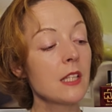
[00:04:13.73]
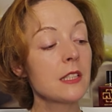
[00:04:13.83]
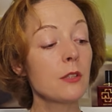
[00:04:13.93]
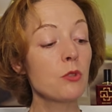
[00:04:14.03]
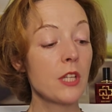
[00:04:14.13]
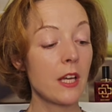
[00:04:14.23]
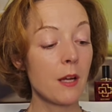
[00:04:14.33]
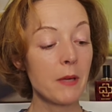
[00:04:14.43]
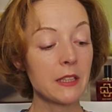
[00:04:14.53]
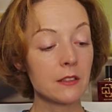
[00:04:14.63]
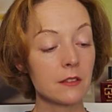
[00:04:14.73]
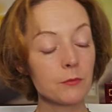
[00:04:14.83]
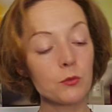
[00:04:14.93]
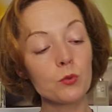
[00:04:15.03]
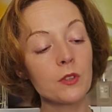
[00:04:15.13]
Следующий аромат,
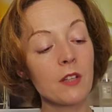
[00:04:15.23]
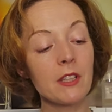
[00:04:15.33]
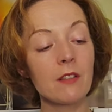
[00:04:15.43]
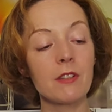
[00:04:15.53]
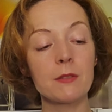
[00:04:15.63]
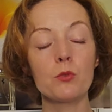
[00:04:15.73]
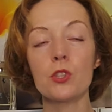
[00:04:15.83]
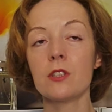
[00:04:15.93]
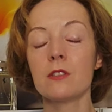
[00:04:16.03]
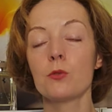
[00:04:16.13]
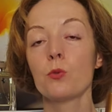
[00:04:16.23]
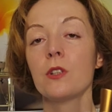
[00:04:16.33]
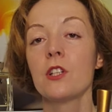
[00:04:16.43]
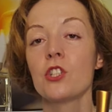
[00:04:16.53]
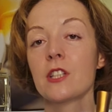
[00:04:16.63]
ну, наверное, возможно,
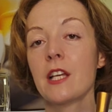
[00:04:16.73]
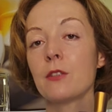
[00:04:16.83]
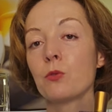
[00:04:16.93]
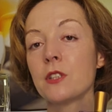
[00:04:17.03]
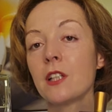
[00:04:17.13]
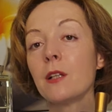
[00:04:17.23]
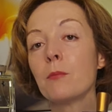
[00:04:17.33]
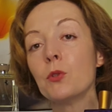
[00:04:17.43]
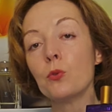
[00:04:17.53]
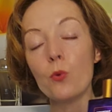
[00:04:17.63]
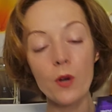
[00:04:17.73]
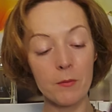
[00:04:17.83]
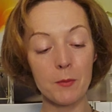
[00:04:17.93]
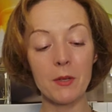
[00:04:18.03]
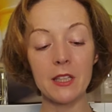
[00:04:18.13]
стоит даже сказать о целом
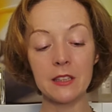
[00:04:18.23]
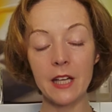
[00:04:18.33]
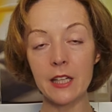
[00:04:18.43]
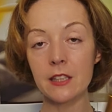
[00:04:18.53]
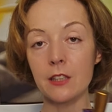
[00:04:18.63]
доме Малинард,